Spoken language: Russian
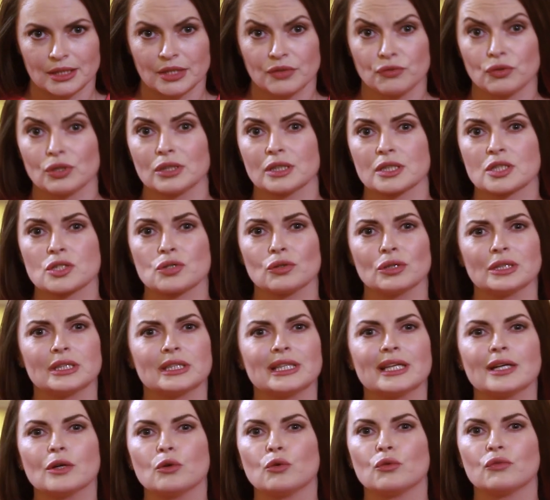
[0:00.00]
Его лицо
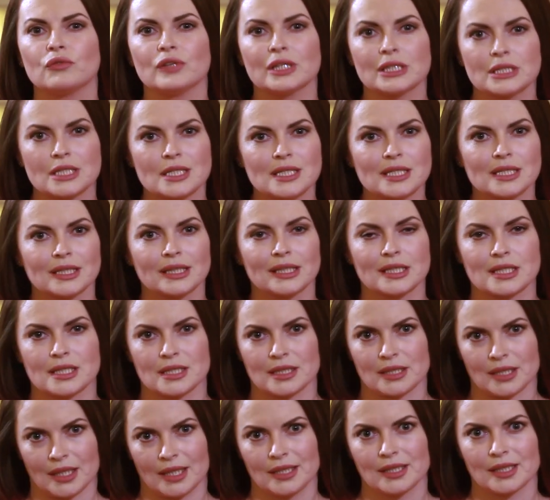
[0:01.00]
не увидите на
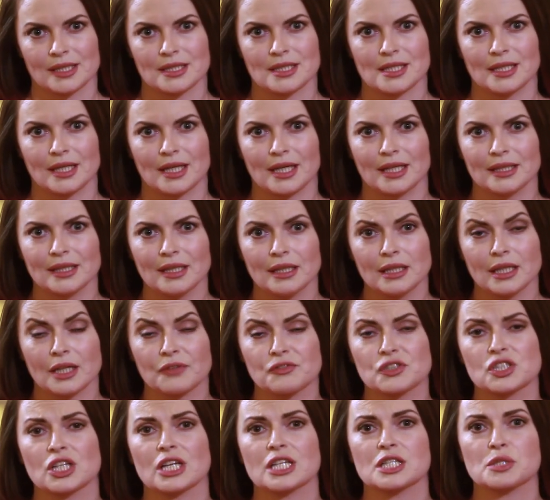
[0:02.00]
центральных телеканалах
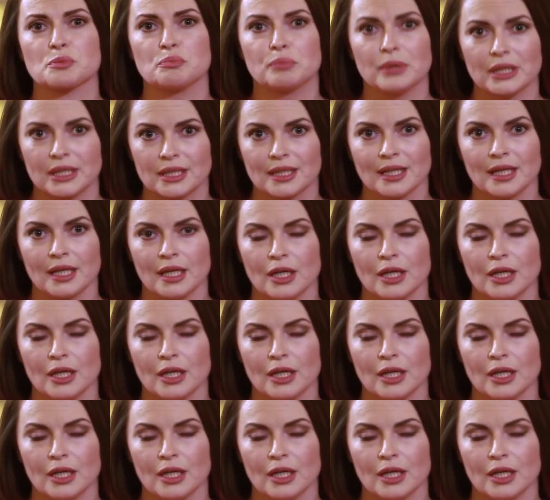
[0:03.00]
в час пик.